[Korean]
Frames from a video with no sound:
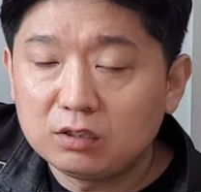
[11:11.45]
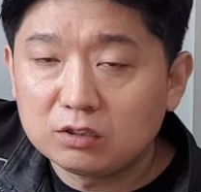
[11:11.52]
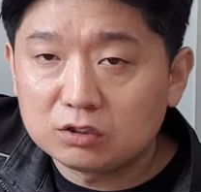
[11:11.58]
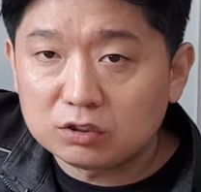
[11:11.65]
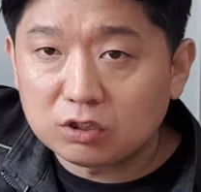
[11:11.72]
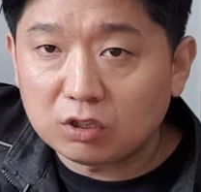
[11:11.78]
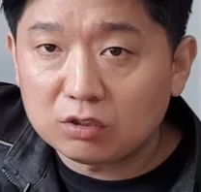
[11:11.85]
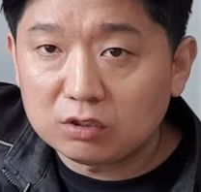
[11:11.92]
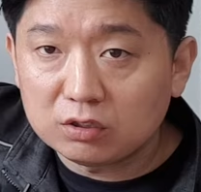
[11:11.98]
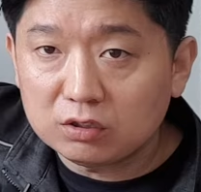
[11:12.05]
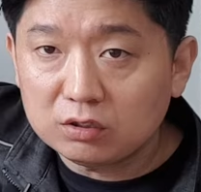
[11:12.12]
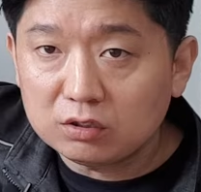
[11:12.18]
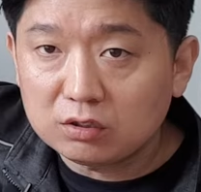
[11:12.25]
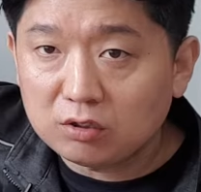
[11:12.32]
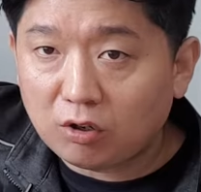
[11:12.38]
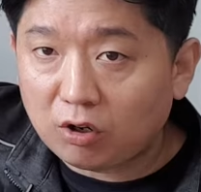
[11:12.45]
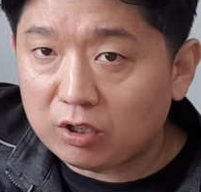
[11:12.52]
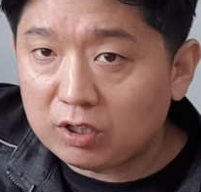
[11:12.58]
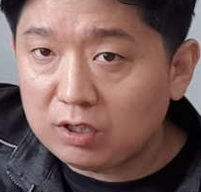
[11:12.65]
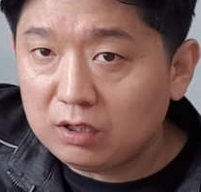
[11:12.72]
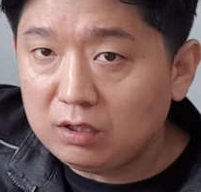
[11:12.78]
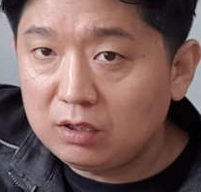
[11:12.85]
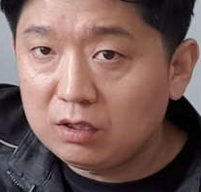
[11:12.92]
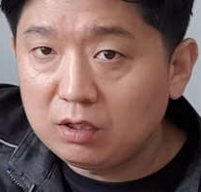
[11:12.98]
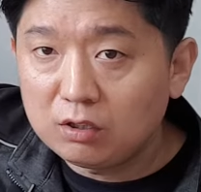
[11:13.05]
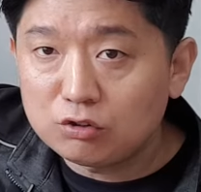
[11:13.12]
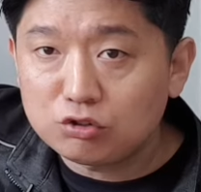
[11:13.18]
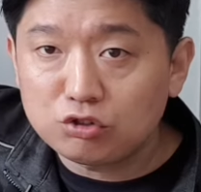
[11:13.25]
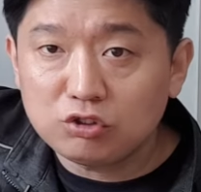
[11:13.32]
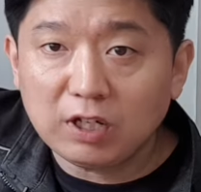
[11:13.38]
그거는 거의
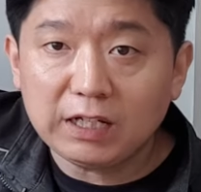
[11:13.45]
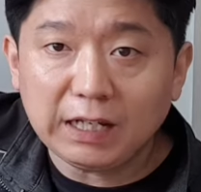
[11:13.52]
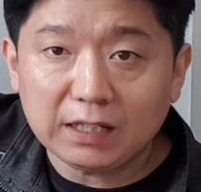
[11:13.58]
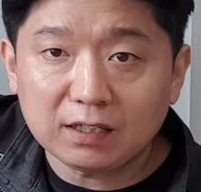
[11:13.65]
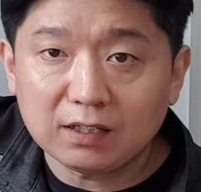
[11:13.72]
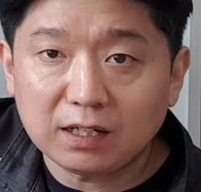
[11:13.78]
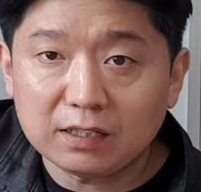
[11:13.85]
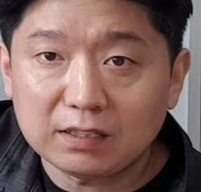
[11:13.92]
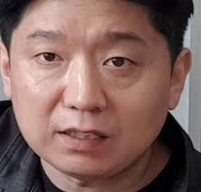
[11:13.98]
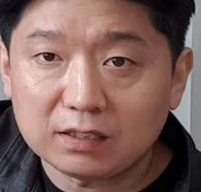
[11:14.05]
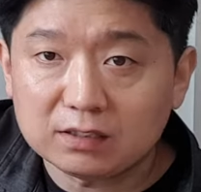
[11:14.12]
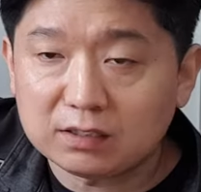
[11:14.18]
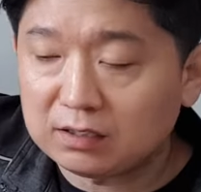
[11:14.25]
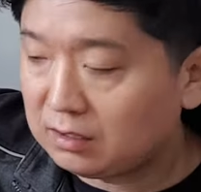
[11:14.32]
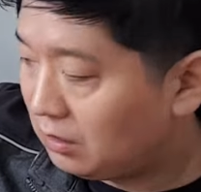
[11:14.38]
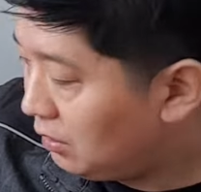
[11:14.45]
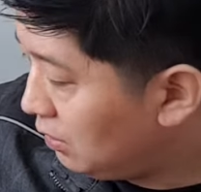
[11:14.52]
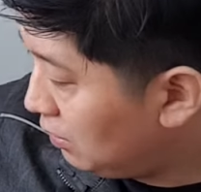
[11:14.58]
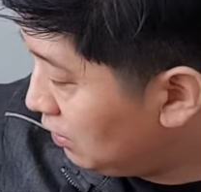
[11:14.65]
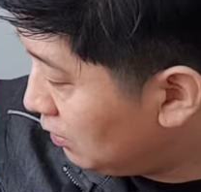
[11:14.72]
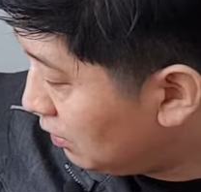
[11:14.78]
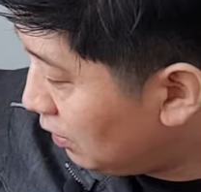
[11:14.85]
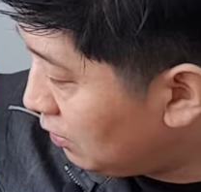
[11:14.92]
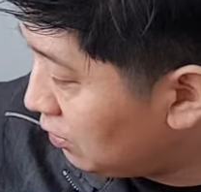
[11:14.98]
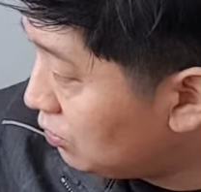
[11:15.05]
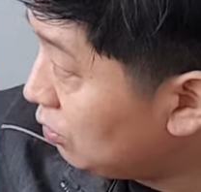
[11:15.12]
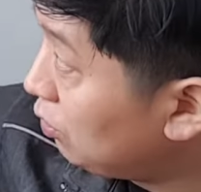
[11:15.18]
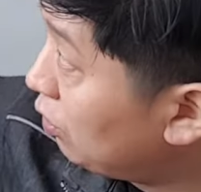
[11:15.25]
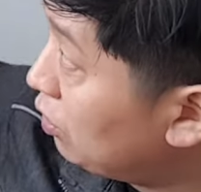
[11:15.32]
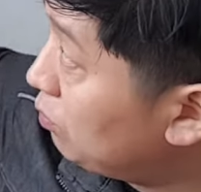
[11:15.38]
순환이 안 된다는 얘기지. 예를
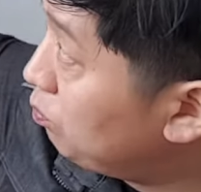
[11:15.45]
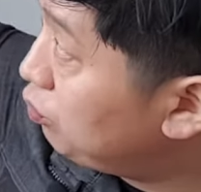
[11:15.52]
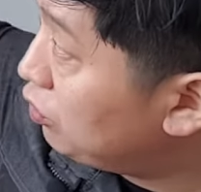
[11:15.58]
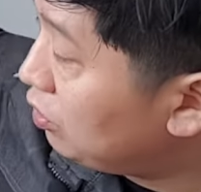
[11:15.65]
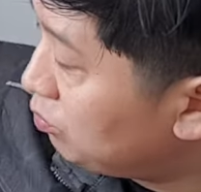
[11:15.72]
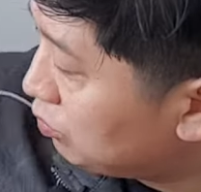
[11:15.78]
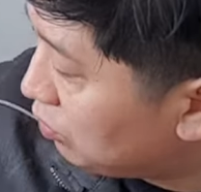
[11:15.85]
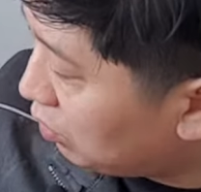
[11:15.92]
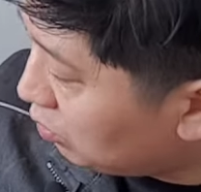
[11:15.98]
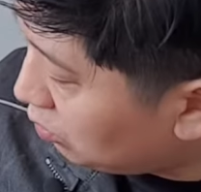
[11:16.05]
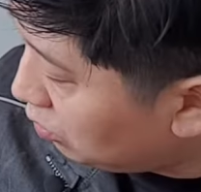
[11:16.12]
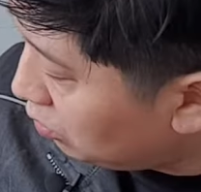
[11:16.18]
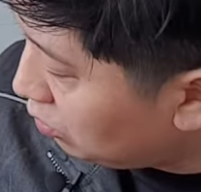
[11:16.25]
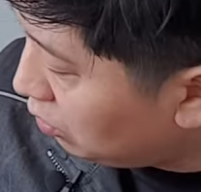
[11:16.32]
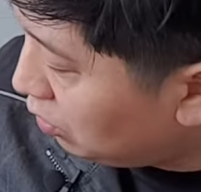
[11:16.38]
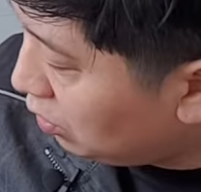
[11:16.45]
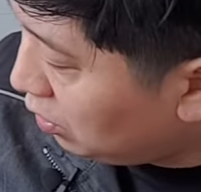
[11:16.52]
들어서 여기서 불이 붙어도